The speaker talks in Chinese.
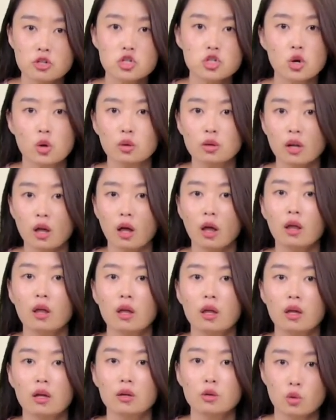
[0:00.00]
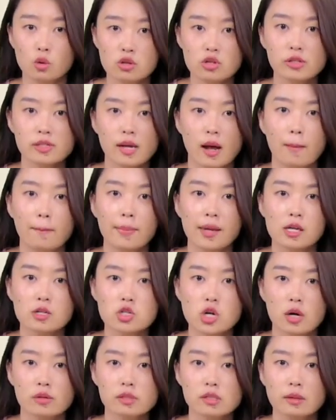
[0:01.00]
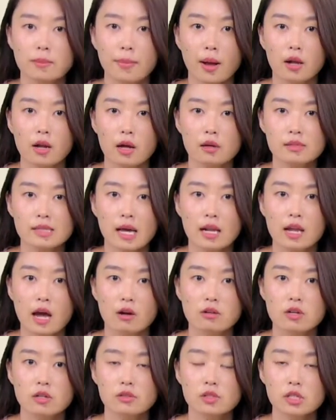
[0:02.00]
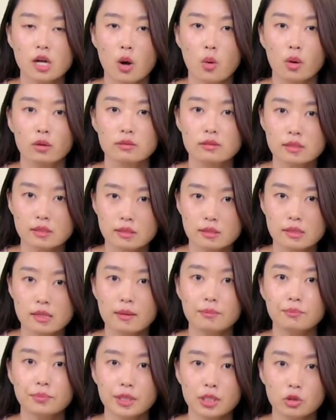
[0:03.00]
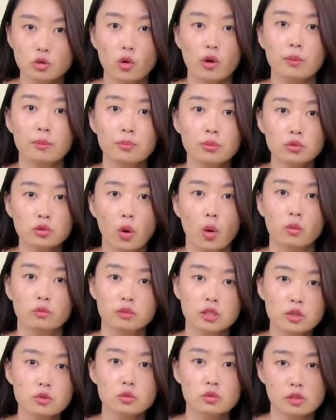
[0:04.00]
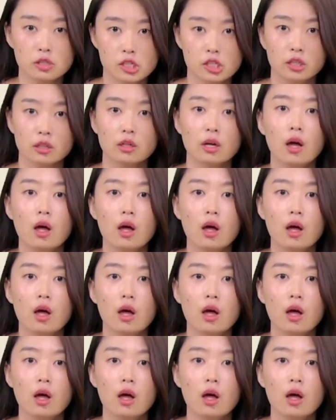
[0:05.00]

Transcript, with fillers: 手了。罗志祥被周扬青爆料在两人交往期间劈腿不同的女性，